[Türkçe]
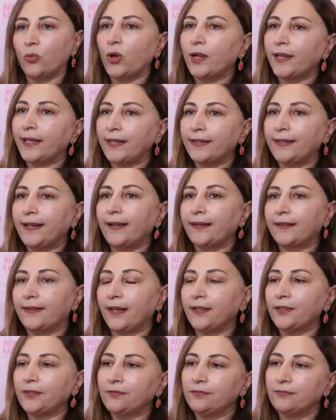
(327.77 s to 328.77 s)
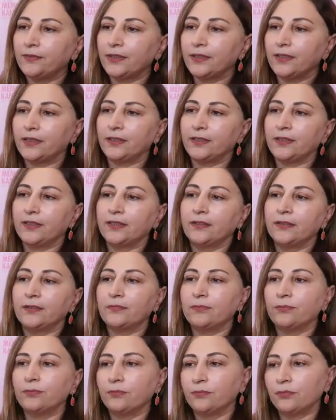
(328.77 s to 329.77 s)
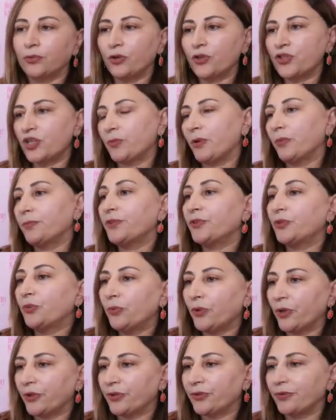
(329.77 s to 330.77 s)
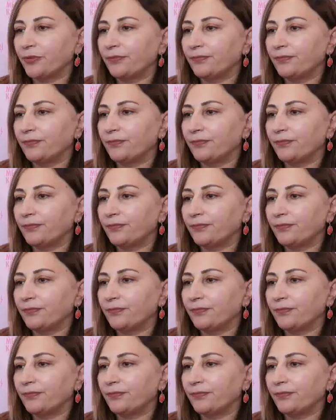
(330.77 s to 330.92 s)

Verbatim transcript: muayene ederken e, kocaman bir tümör.